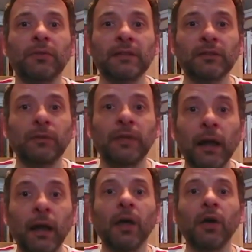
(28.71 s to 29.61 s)

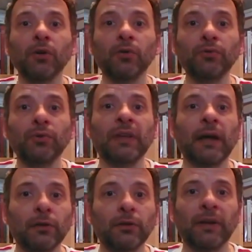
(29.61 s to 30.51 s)
nationale Coup de
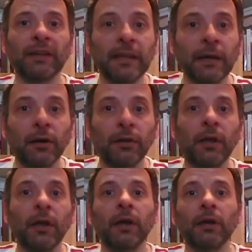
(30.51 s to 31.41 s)
talent dans l'Hexagone,